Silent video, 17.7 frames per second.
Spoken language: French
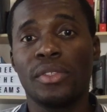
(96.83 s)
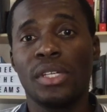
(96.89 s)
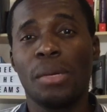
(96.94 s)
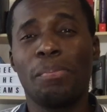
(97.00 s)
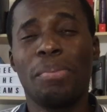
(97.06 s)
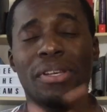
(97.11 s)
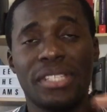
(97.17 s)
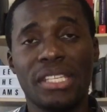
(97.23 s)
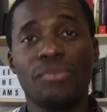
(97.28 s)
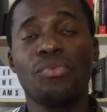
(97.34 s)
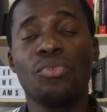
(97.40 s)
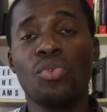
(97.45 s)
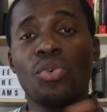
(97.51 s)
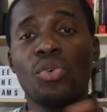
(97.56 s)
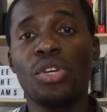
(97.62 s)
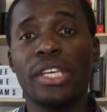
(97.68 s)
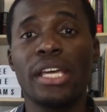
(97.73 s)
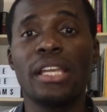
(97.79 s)
Pensez-vous
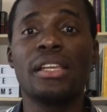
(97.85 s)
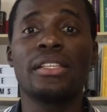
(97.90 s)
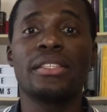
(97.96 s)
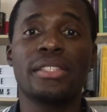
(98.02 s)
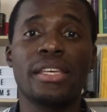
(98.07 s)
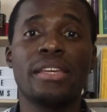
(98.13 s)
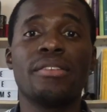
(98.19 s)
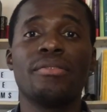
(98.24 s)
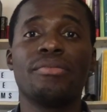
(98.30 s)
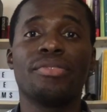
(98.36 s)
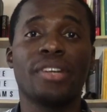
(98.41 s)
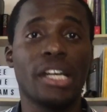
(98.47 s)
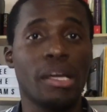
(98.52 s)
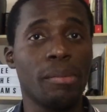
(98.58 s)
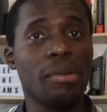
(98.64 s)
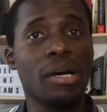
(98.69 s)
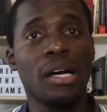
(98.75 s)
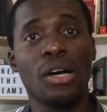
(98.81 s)
qu'elle sait
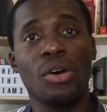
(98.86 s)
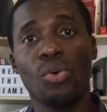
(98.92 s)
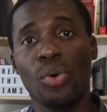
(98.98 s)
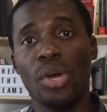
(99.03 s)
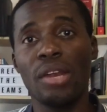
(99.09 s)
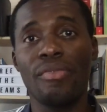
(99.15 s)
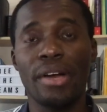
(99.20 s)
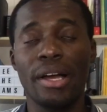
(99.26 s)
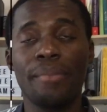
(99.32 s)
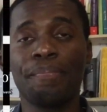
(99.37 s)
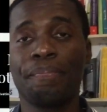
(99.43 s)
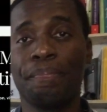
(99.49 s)
vraiment où elle va